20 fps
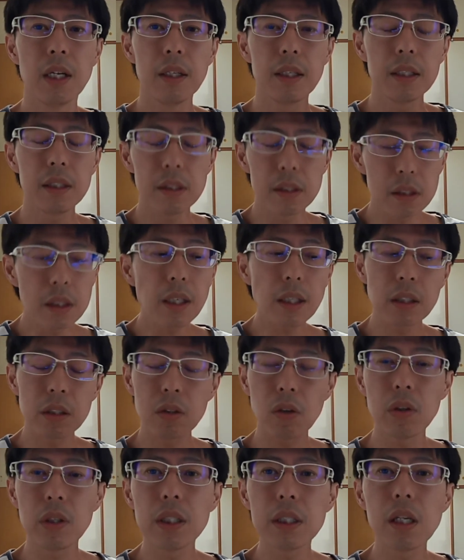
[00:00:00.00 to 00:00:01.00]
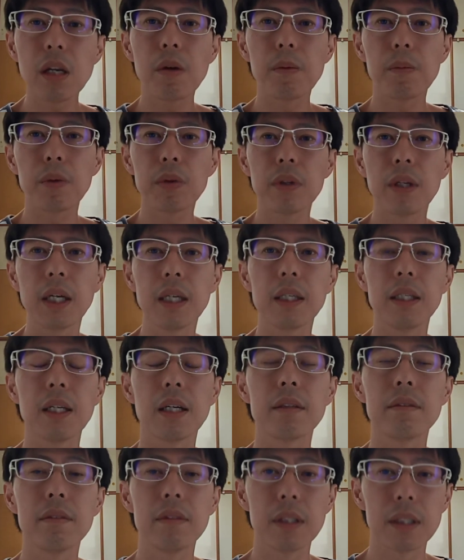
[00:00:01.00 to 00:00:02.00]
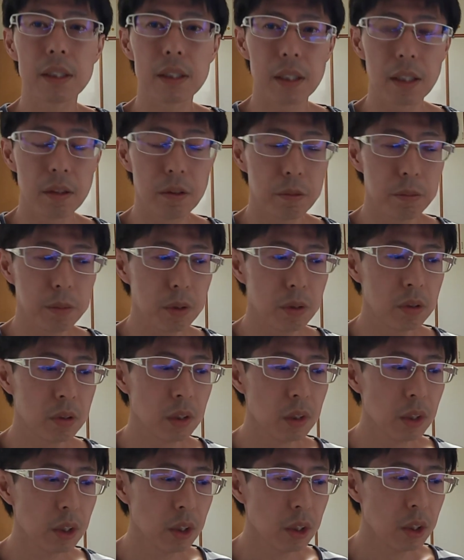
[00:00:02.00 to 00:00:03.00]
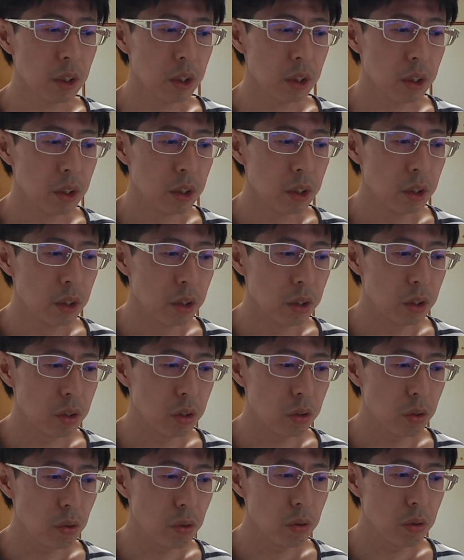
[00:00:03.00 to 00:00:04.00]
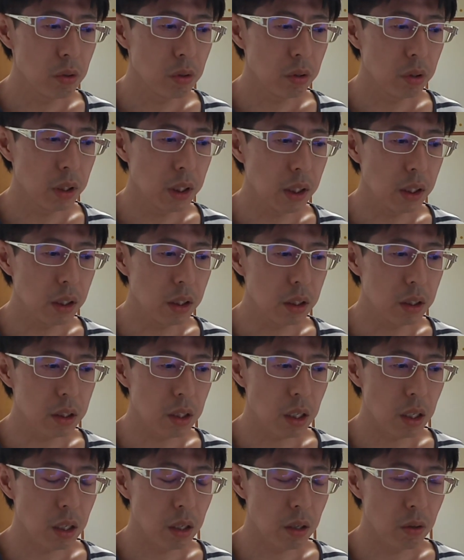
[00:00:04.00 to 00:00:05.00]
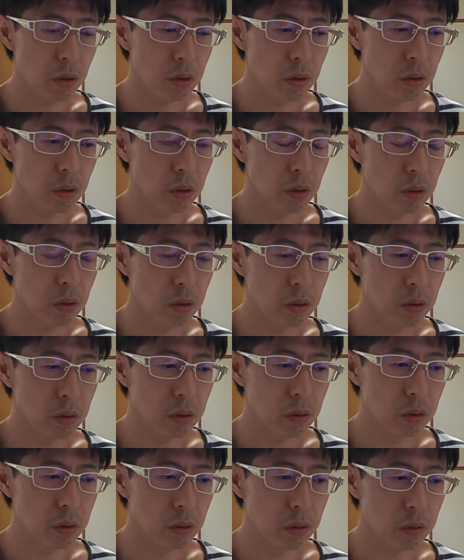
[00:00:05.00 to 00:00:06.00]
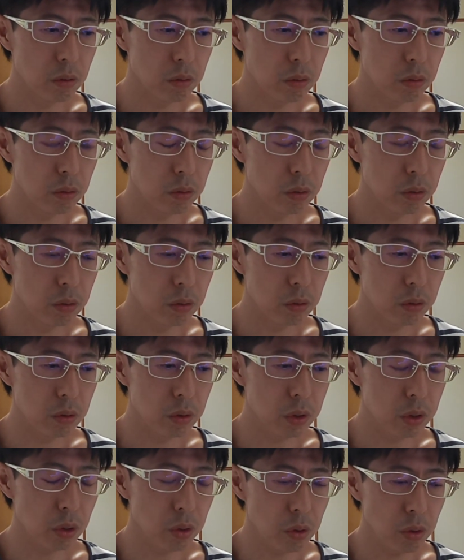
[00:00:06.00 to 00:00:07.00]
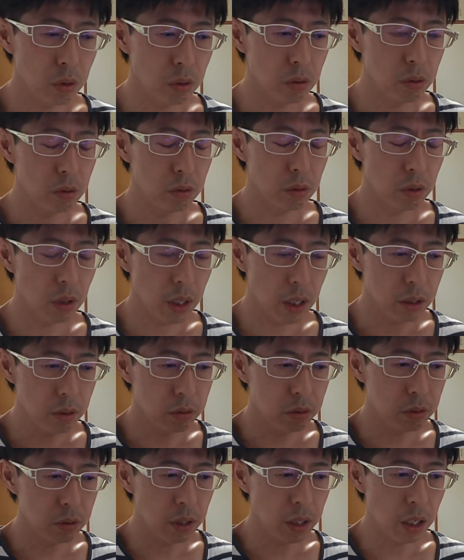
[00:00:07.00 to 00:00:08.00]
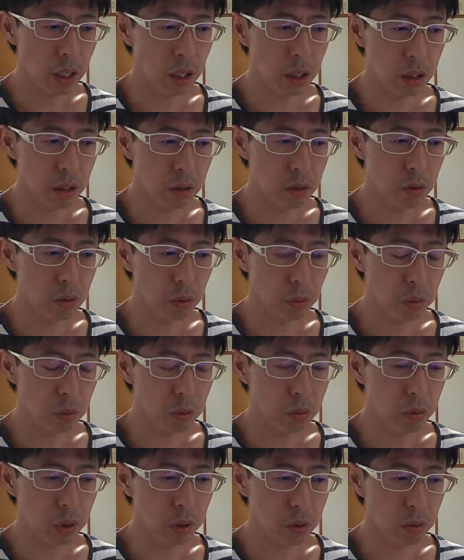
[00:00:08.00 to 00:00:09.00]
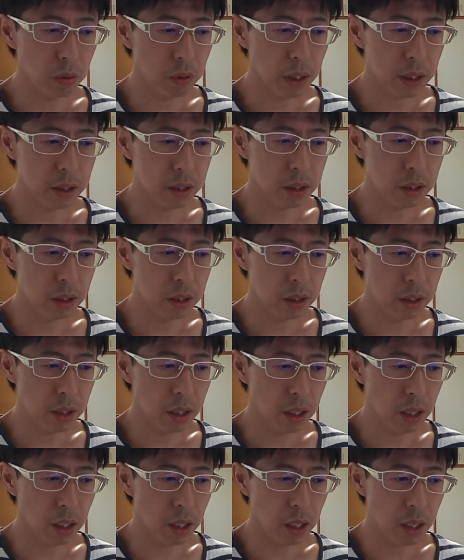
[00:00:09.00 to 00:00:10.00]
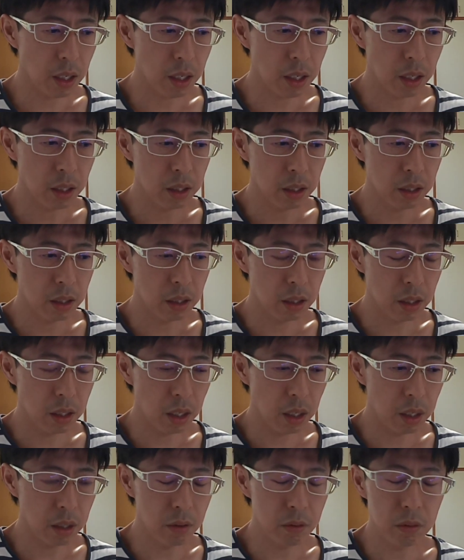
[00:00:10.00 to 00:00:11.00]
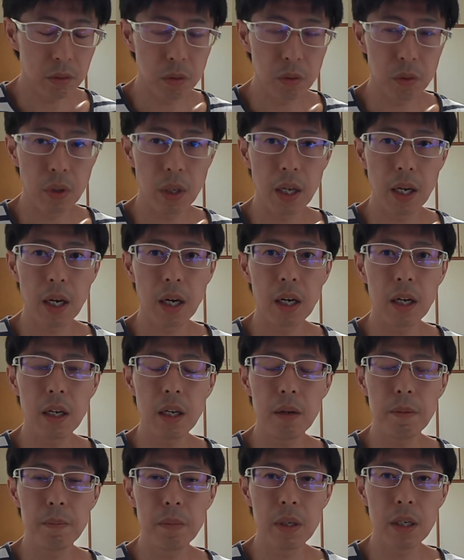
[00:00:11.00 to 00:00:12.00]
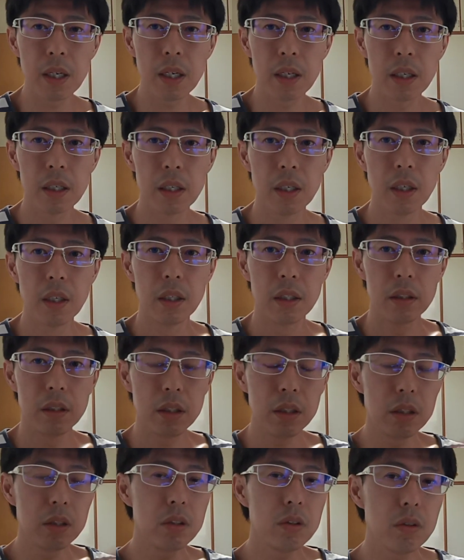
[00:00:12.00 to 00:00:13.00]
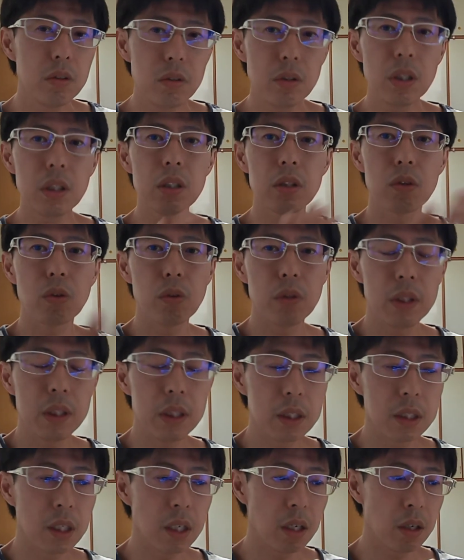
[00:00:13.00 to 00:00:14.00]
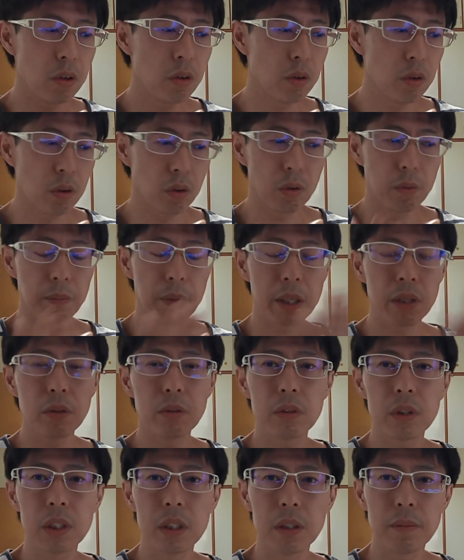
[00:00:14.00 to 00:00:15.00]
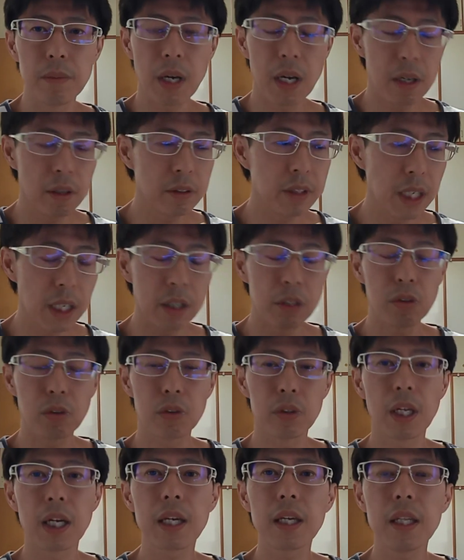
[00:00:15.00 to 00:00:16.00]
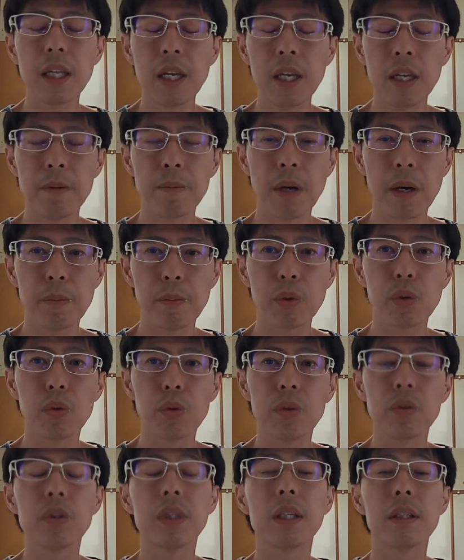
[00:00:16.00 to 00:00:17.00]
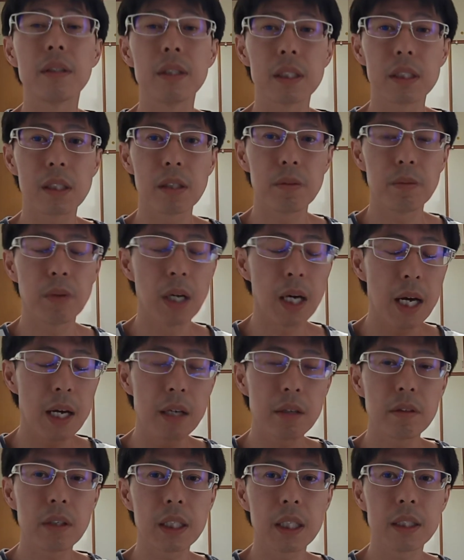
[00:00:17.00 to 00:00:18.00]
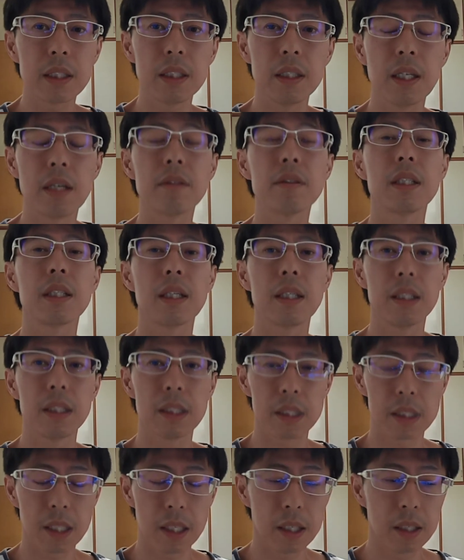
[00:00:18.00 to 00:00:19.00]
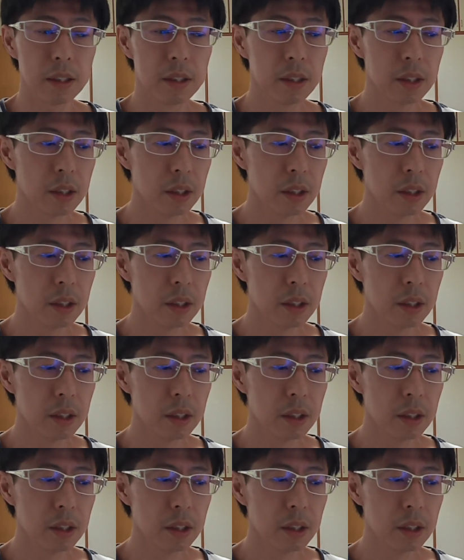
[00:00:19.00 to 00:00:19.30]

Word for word: で、次、消費税の問題になるんですけども、消費税を、そのアフリエイトの人たちが払っているのであれば、二重で消費税を窓口、まあアフリエイトだけで今物を言ってるんですけども、払う形になるじゃないですか。